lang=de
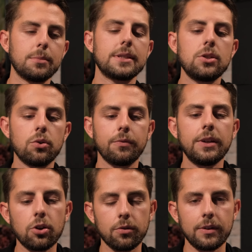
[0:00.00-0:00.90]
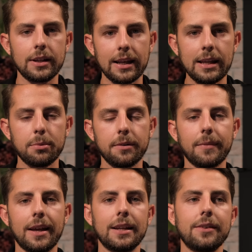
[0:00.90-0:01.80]
Beziehung wieder und wieder lebe,
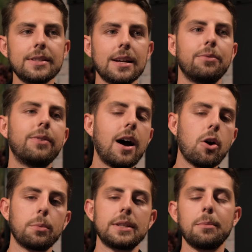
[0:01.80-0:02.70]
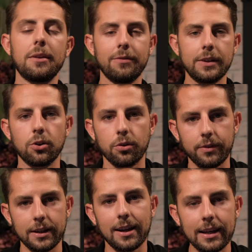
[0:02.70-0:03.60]
eine gewisse Erfahrung mit jemandem wieder und
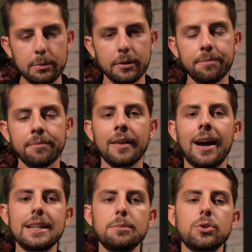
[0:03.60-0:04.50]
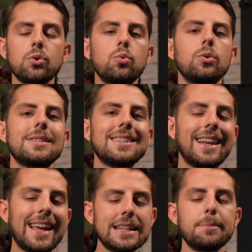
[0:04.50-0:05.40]
wieder lebe, hat damit zu tun, dass ich
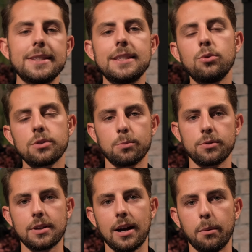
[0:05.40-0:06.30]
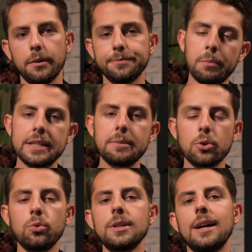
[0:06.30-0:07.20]
erlernte Beziehungsmuster habe, mit dem
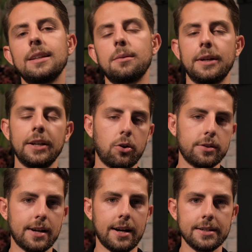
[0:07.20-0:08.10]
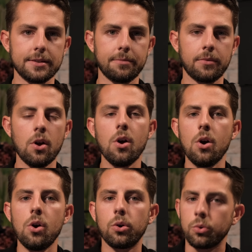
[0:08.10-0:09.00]
ich unter anderem genau das erhalte.
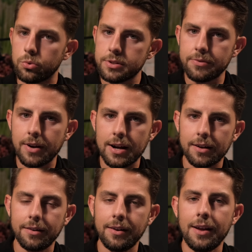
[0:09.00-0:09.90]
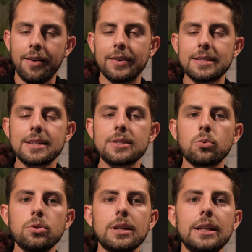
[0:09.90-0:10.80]
Und nun ist die Frage, was ist das
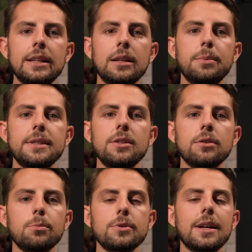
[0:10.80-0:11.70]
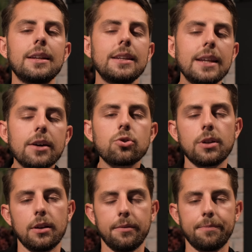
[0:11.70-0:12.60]
drunterliegende Beziehungsmuster an der
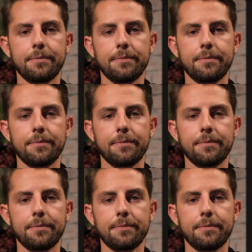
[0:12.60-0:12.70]
Stelle?